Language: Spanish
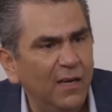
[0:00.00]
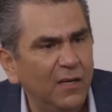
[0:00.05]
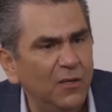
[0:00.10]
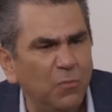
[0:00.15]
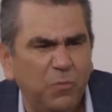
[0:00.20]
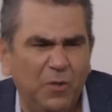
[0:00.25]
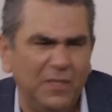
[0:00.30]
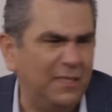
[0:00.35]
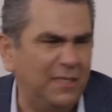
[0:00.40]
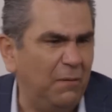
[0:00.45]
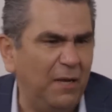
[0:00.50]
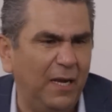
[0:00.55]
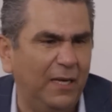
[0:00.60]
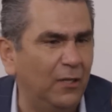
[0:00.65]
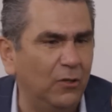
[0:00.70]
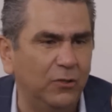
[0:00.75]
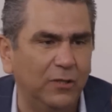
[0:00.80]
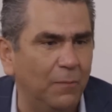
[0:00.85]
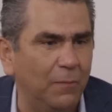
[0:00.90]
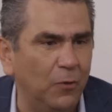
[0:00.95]
No puedes hablar de
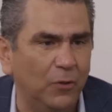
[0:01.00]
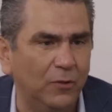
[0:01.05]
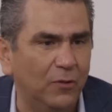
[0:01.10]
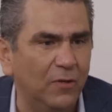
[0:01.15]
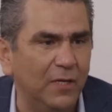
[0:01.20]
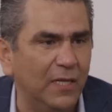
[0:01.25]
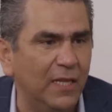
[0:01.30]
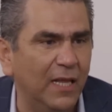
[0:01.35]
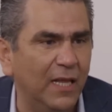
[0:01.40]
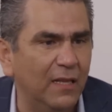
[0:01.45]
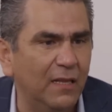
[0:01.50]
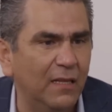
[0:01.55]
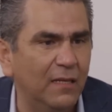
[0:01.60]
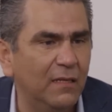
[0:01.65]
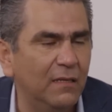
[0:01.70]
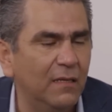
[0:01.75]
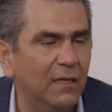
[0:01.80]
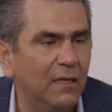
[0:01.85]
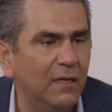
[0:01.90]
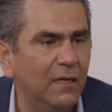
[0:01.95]
otra oportunidad.
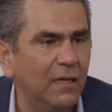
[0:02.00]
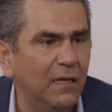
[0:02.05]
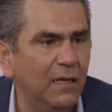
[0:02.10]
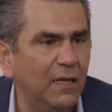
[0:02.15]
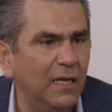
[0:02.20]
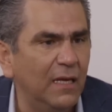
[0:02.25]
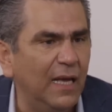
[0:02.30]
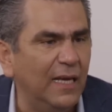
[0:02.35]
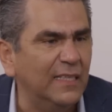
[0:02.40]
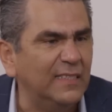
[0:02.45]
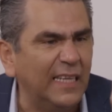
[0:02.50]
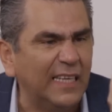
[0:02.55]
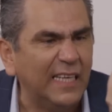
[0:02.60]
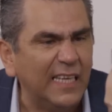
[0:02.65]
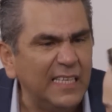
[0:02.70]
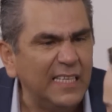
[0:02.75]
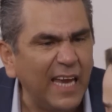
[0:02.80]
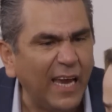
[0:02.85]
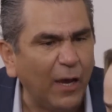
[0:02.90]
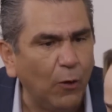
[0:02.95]
Hasta aquí
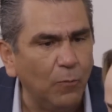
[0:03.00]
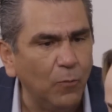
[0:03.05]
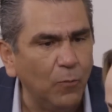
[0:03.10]
llego,